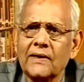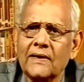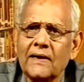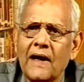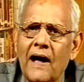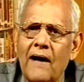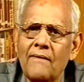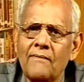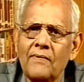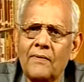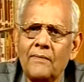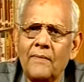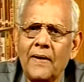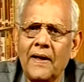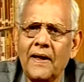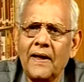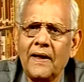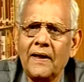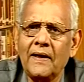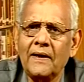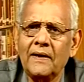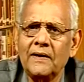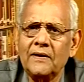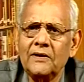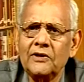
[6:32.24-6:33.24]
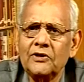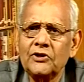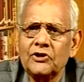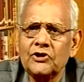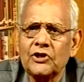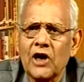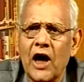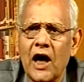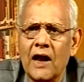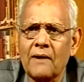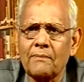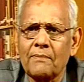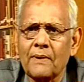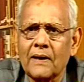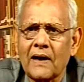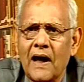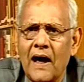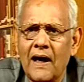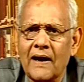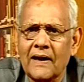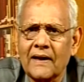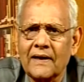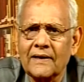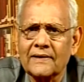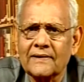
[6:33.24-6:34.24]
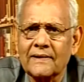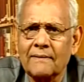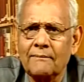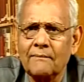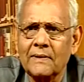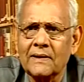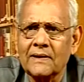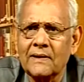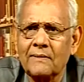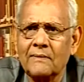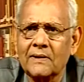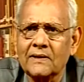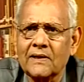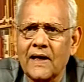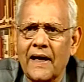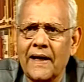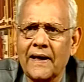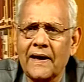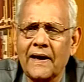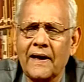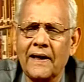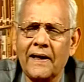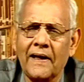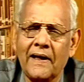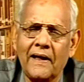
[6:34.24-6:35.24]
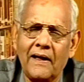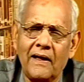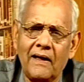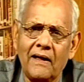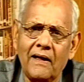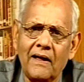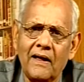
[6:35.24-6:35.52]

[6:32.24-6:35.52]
काव्य में चार प्रकार के संबंध बताए गए हैं